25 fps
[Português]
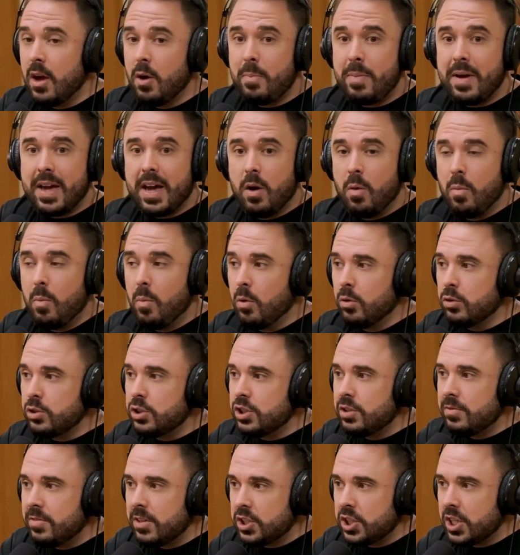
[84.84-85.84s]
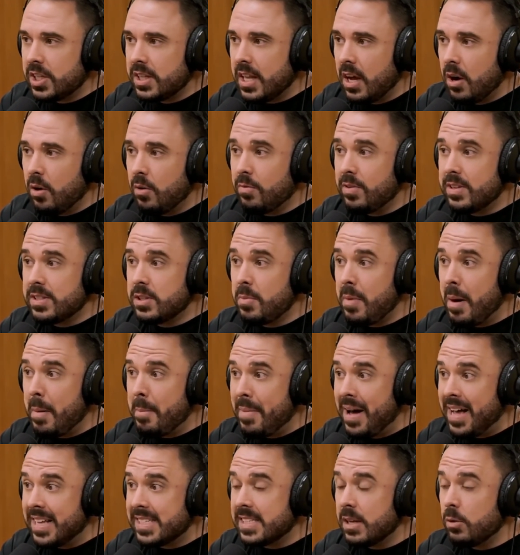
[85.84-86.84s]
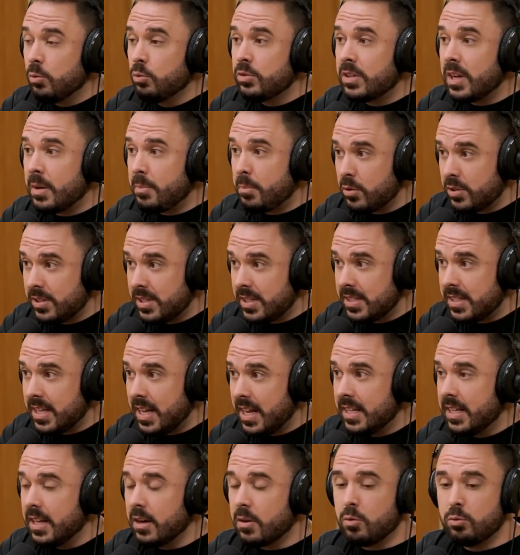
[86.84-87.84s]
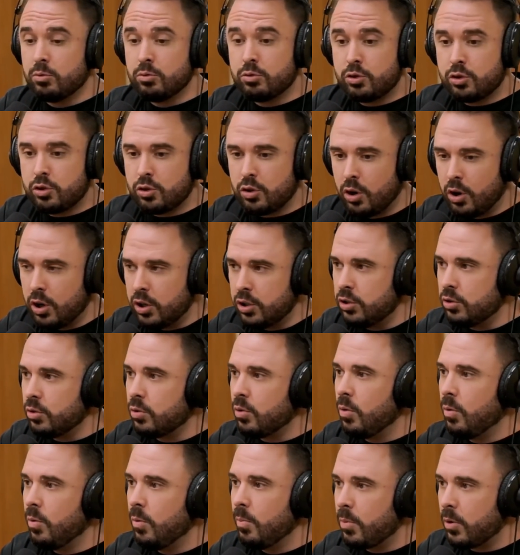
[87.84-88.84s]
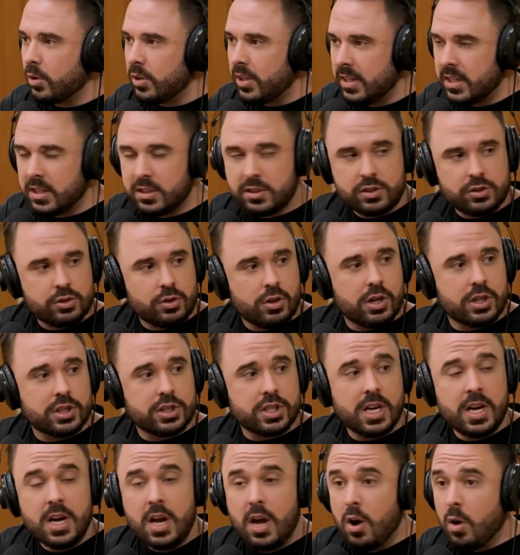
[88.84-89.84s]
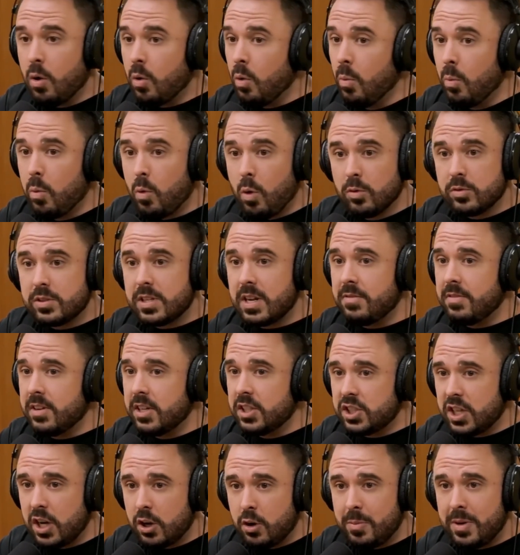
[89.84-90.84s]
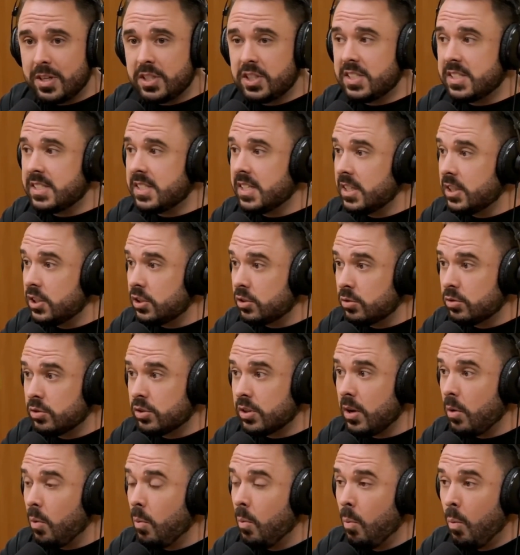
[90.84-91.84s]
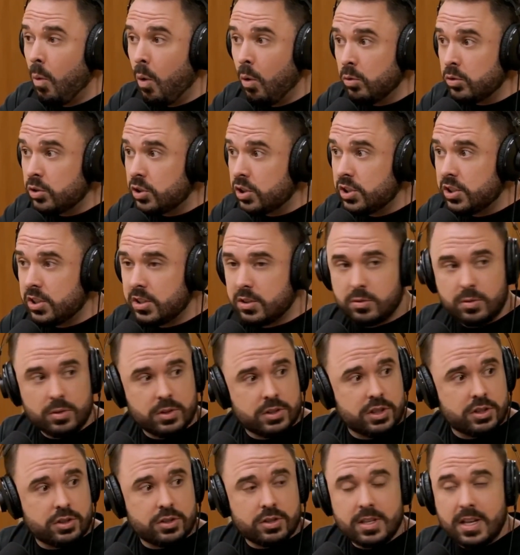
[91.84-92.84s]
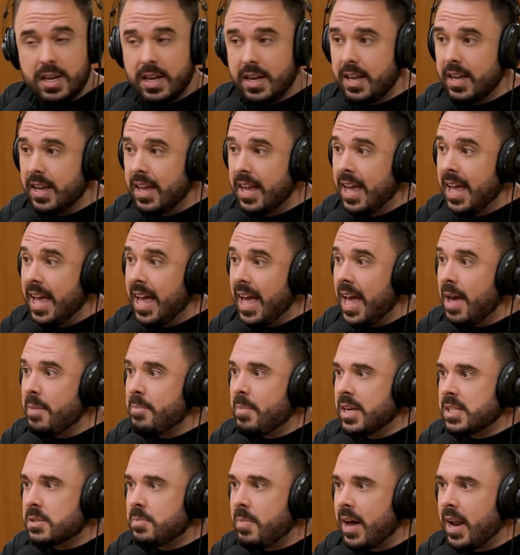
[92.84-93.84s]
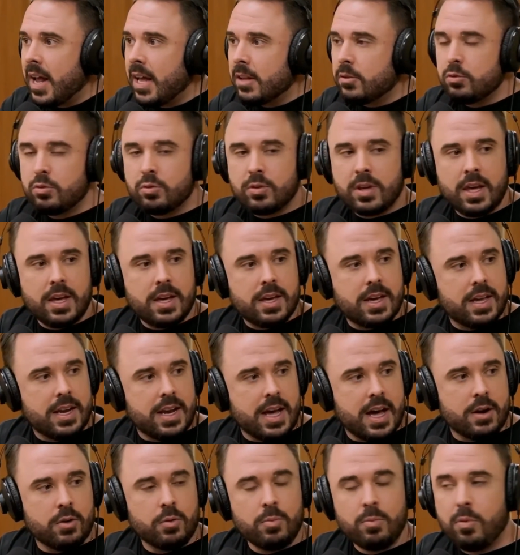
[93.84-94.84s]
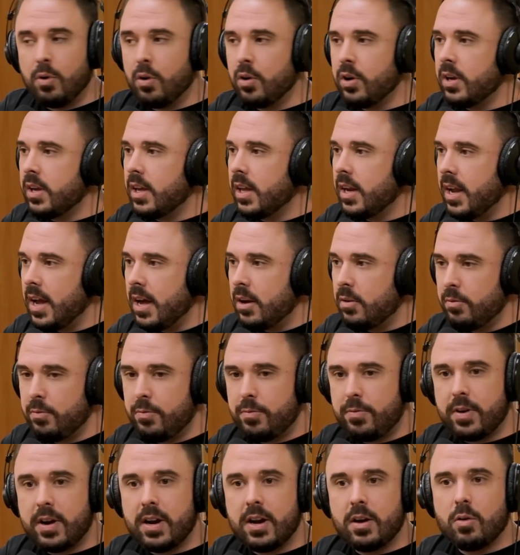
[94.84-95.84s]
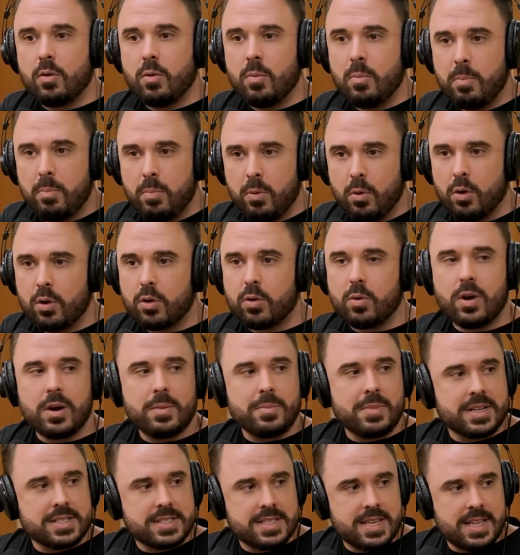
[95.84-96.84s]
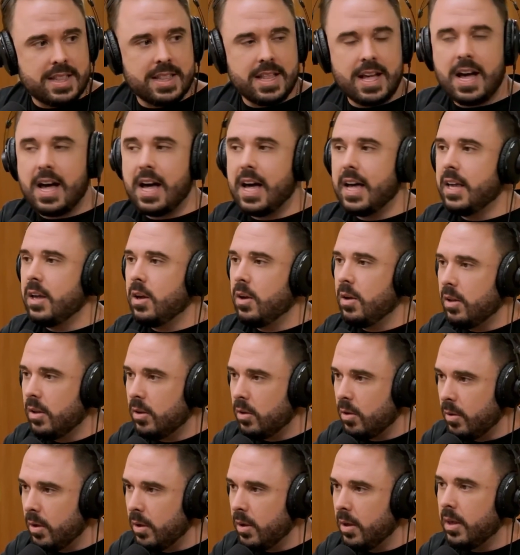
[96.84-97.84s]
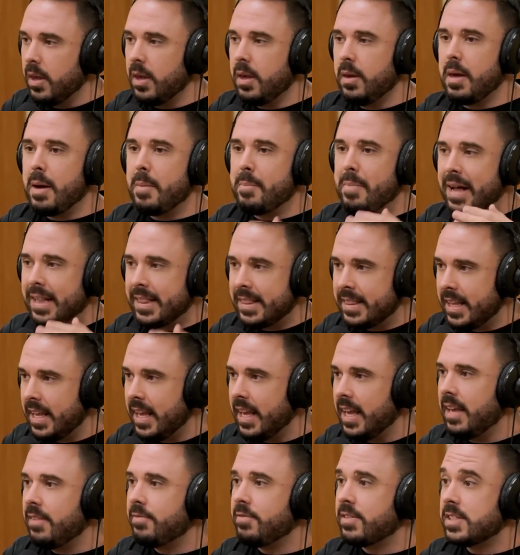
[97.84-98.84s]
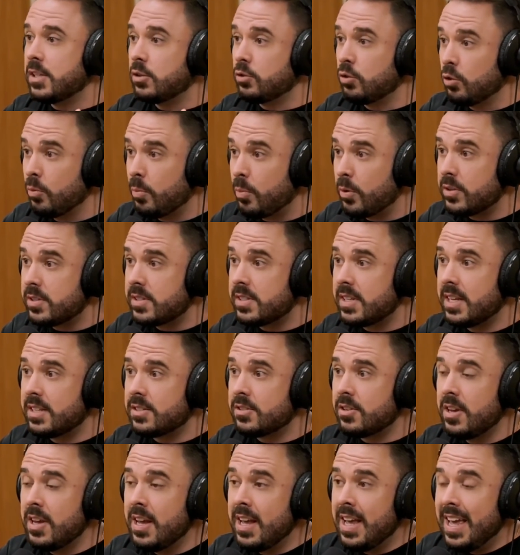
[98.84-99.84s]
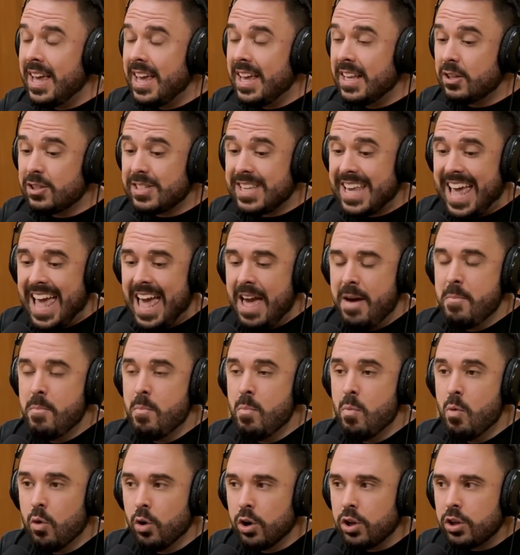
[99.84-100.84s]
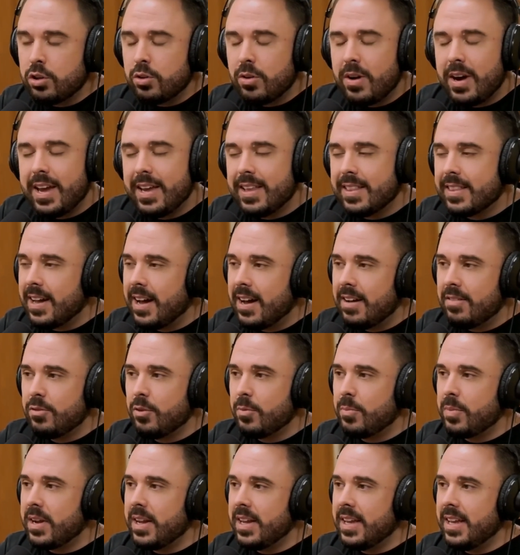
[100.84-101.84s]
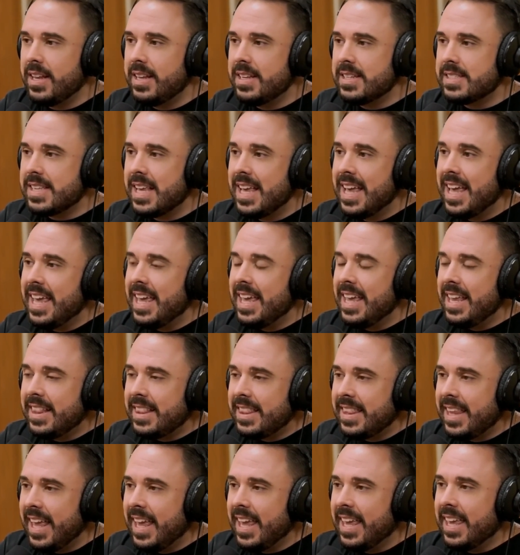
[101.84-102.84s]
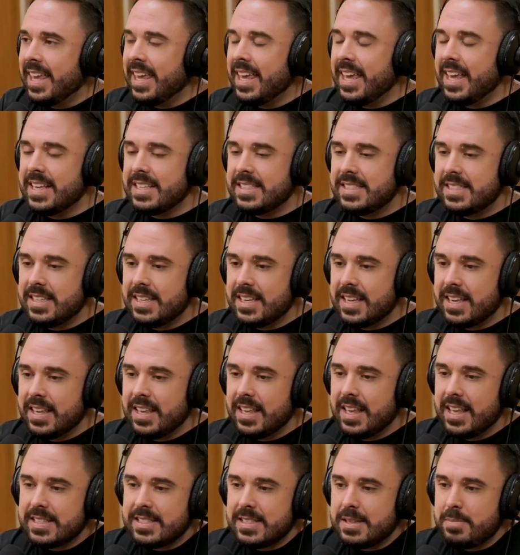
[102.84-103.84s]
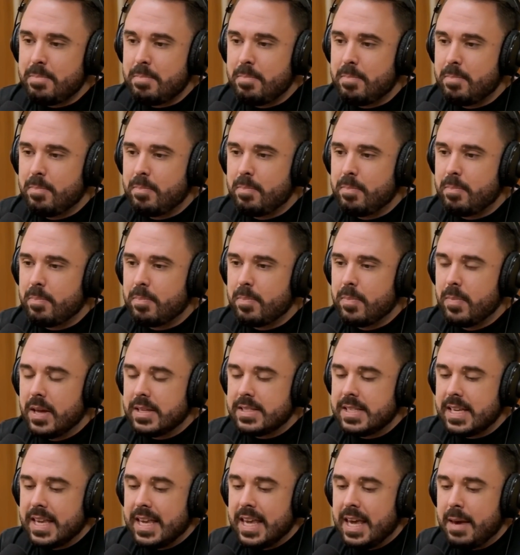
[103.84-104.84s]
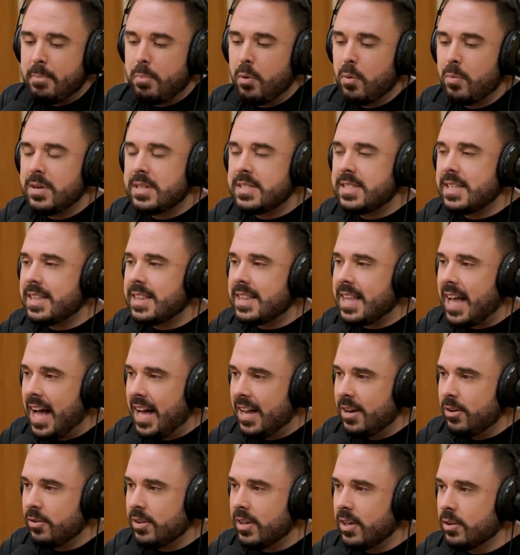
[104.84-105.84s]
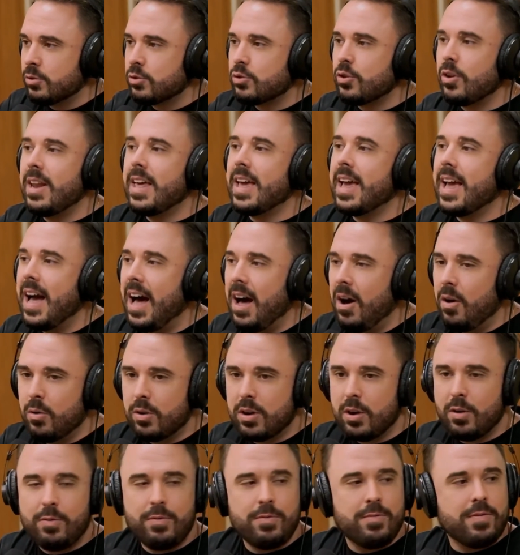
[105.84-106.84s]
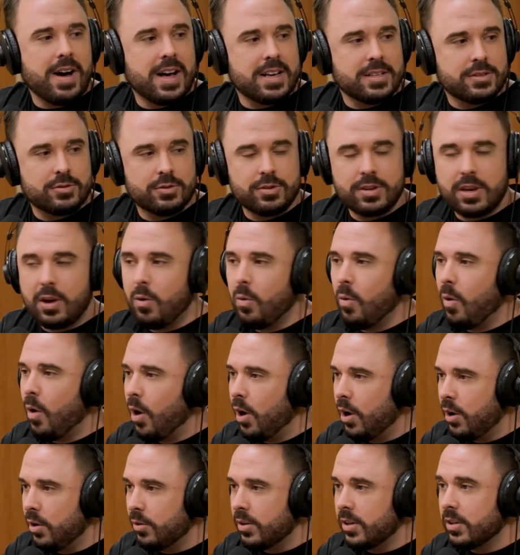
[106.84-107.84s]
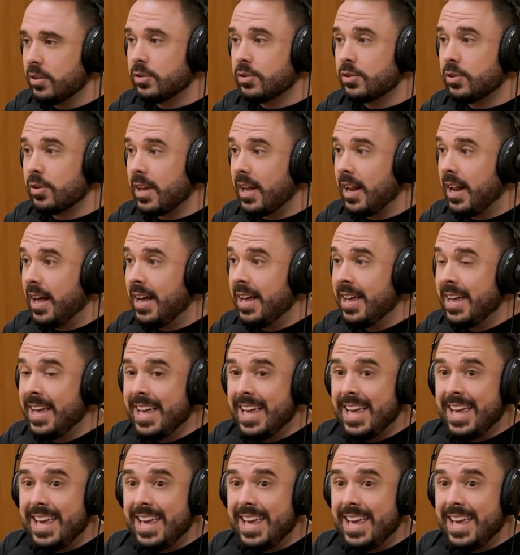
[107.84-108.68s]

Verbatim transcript: Eu pegar um monte de vegetal, fazer uma massa ultraprocessada com sódio, com proteína de soja, com conservante, aromatizante, com um monte de, disso daí, é mais barato do que criar um boi, criar um frango, um porco, armazenar e, uhum. e abater e fazer todo o processo. Então assim, é muito rentável para eles e tem esse esse esse que publicitário, que eu sou legal, que eu faço, que eu olho, que não sei o que lá.